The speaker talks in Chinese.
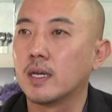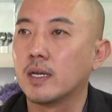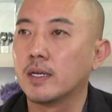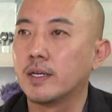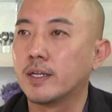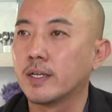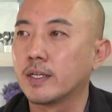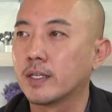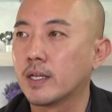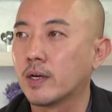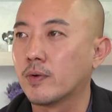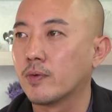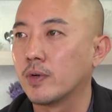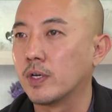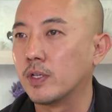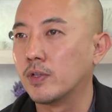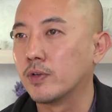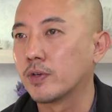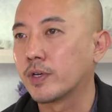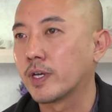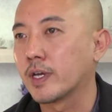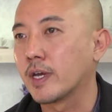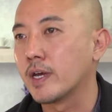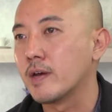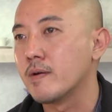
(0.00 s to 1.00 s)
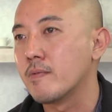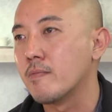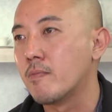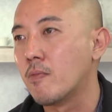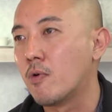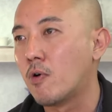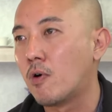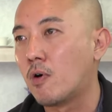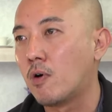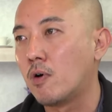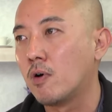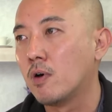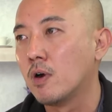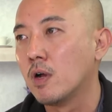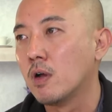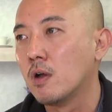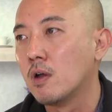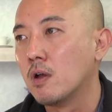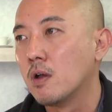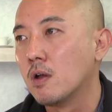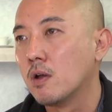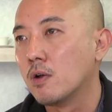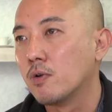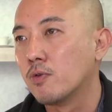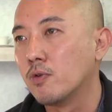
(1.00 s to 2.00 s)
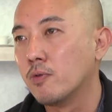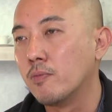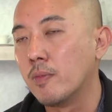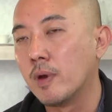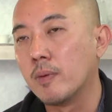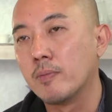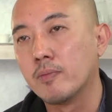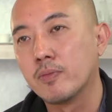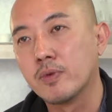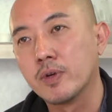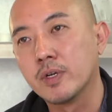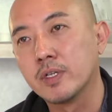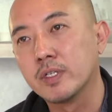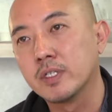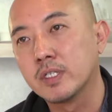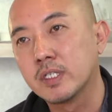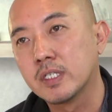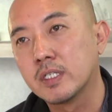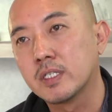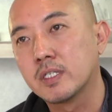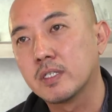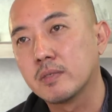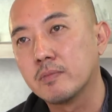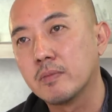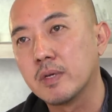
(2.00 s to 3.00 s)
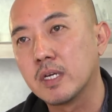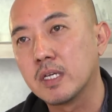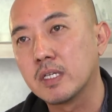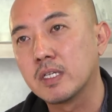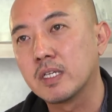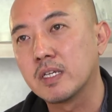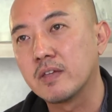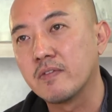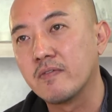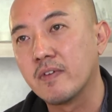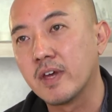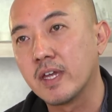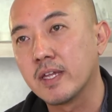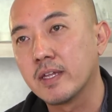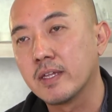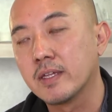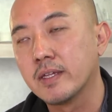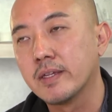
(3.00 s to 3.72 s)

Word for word: I think now we are looking at more remembrance-based event.